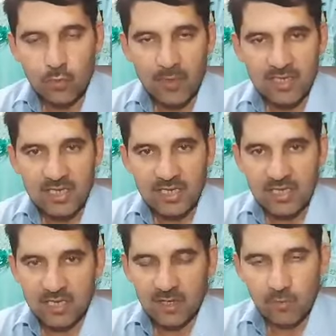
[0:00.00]
ऊपर से
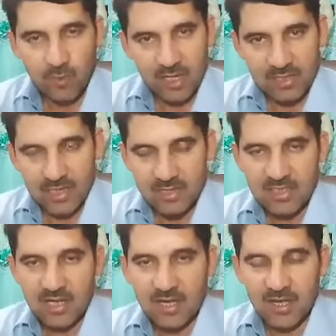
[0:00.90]
नीचे तक वो एक
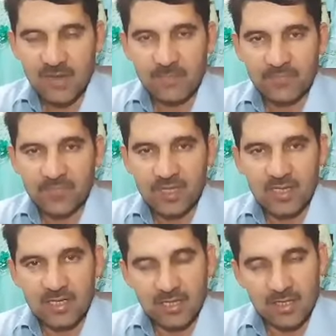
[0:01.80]
जगह
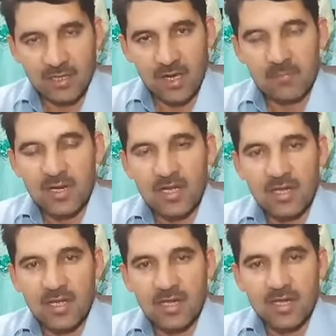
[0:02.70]
अपना
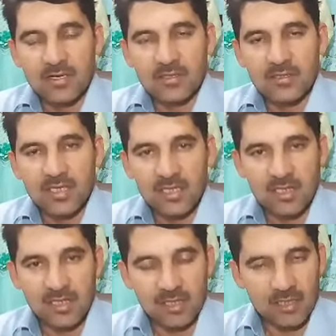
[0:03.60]

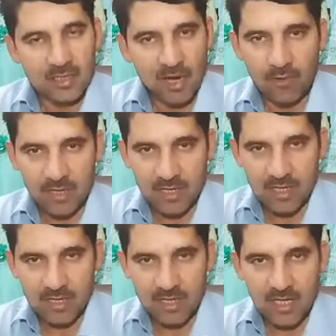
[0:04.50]
यानी कवर कर
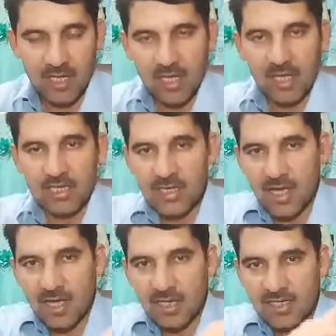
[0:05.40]
लेते हैं
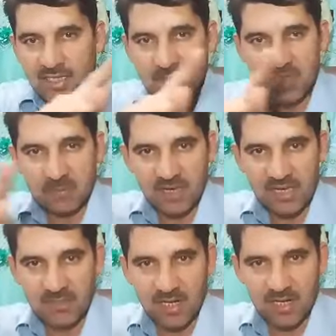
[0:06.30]
या इस किस्म की
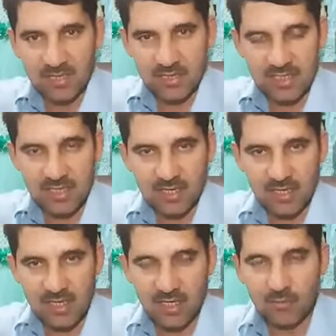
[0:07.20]
पट्टी बनाकर सीधा
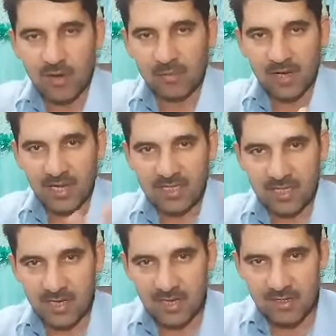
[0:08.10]
वो अपना एक
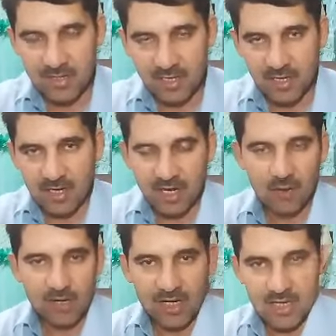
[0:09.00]
जगह ऐसा
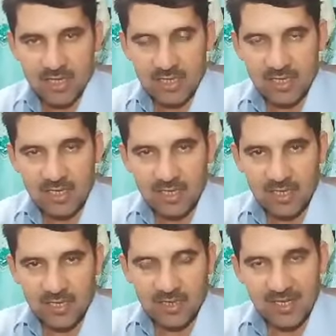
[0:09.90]
कवर कर लेता है
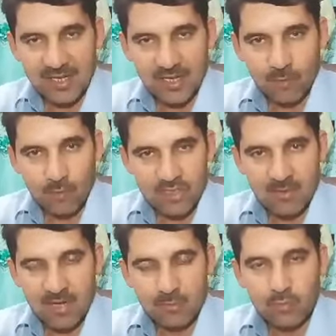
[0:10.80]
ताकि वो
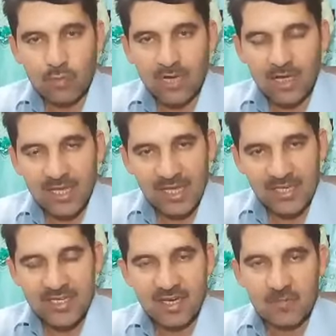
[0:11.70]
सामान पूरा
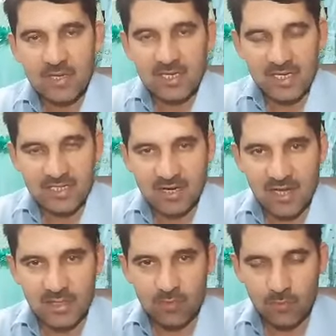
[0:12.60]
एक जगह पे नज़र
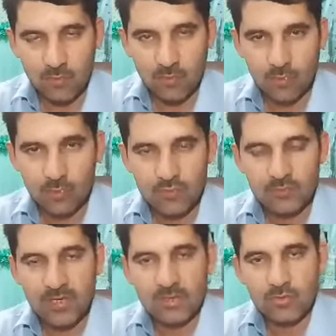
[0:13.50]
आए लोगों को
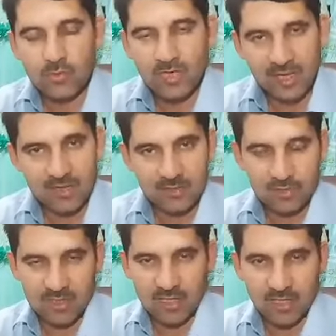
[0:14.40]
उसमें जो कलर्स
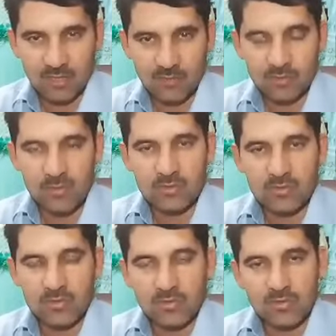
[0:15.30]
होते हैं उसमें जो